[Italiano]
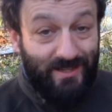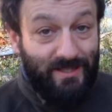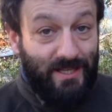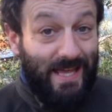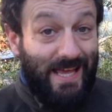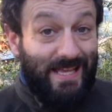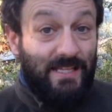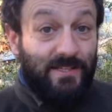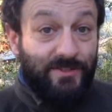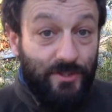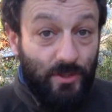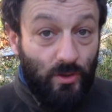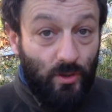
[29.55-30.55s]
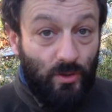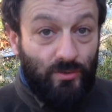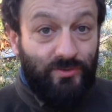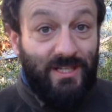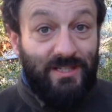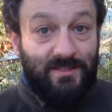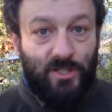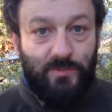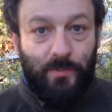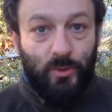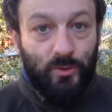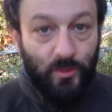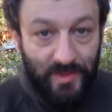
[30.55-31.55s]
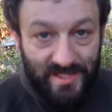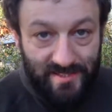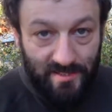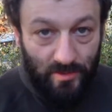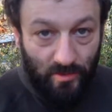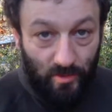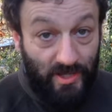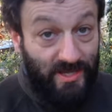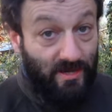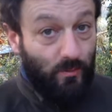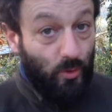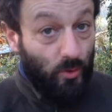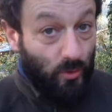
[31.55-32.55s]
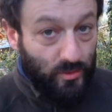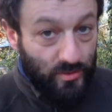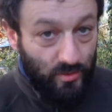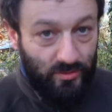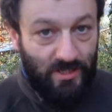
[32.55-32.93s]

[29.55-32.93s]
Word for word: che è il dio del trasporto mistico e amoroso,